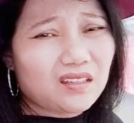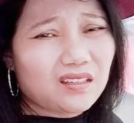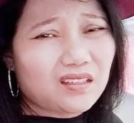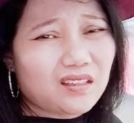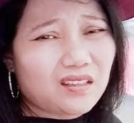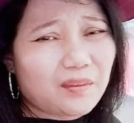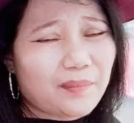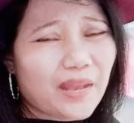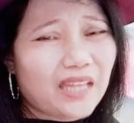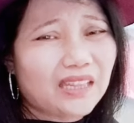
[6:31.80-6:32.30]

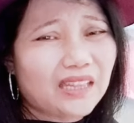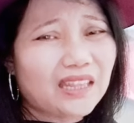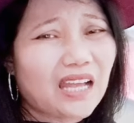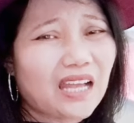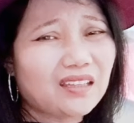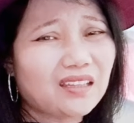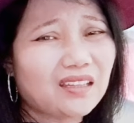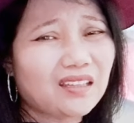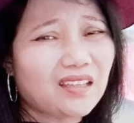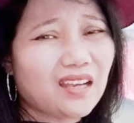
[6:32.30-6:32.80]
ke
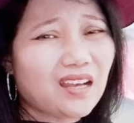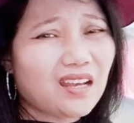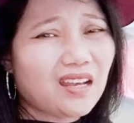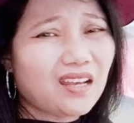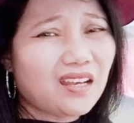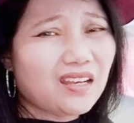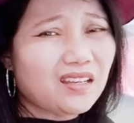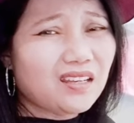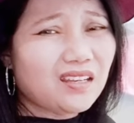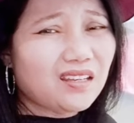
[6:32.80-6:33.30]
pantat ya
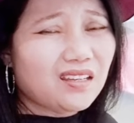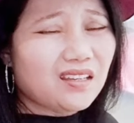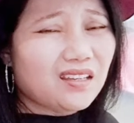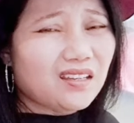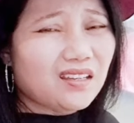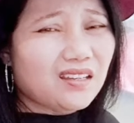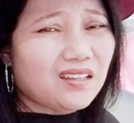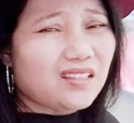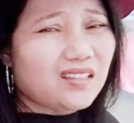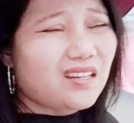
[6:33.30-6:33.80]

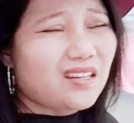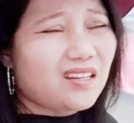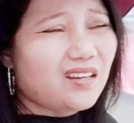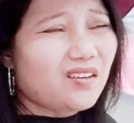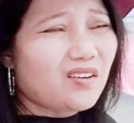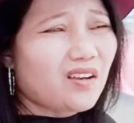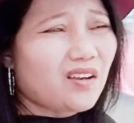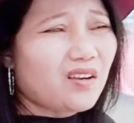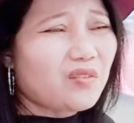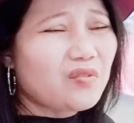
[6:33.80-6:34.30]
jadi
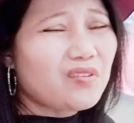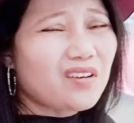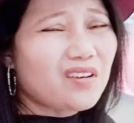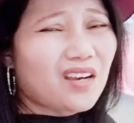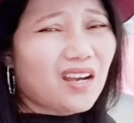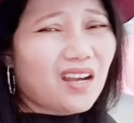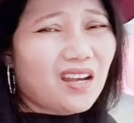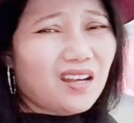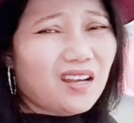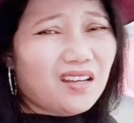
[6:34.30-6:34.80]
kalau aku
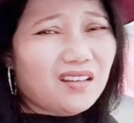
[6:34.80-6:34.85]
enggak